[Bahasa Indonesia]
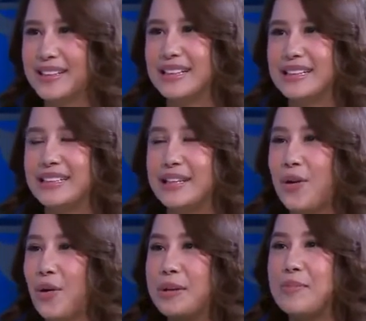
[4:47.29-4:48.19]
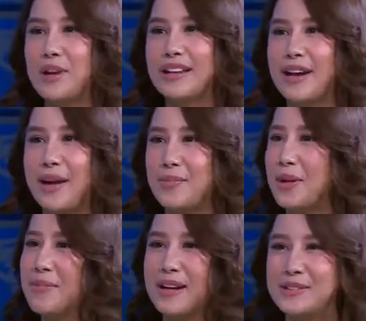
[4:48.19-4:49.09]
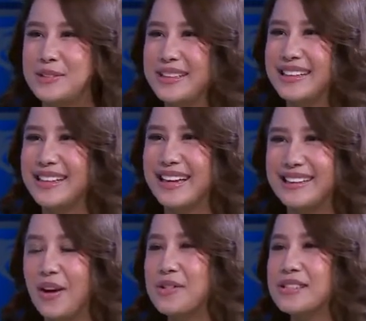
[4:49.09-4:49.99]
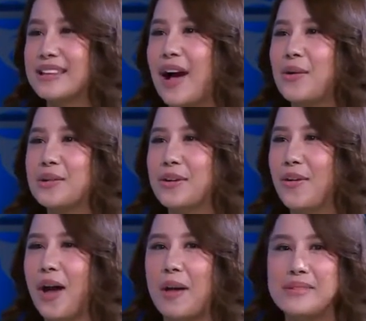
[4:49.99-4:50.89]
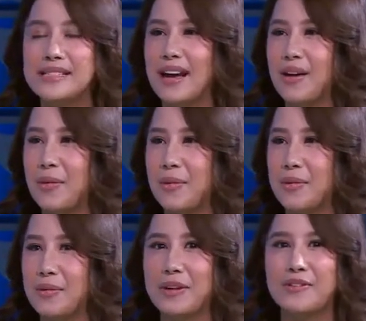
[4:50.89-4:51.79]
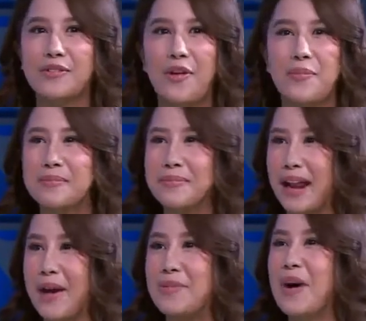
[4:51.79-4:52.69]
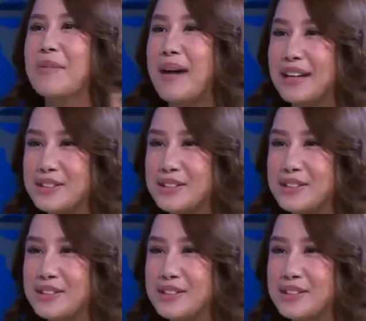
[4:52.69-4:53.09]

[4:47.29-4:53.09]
Okay. Jadi kalau liburan ke Labuan Bajo nih kayak hmm. nggak usah takut kalau nggak bisa work from Labuan Bajo